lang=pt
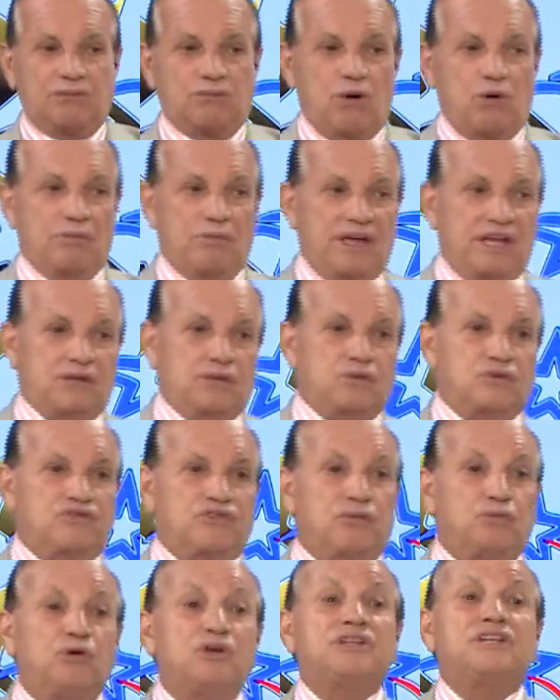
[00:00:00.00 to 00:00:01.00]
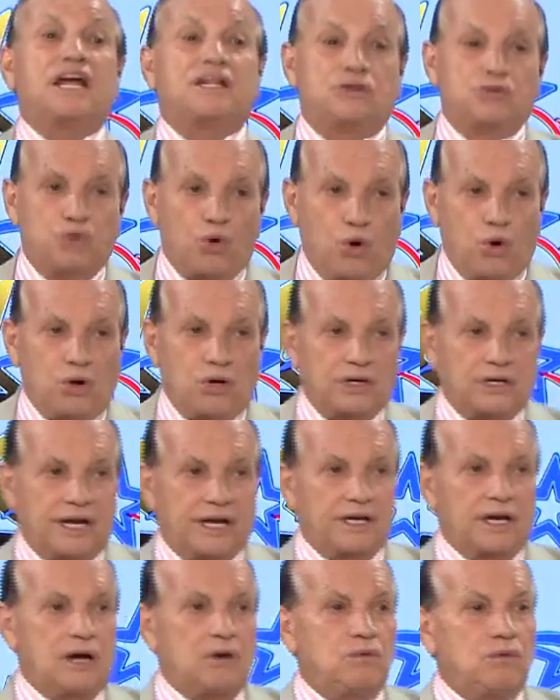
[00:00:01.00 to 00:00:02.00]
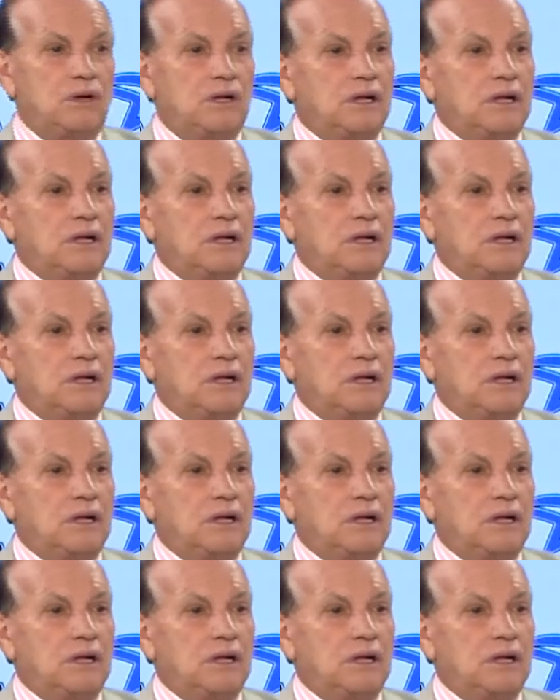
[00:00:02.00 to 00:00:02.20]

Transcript: momento de muita dor, né, não?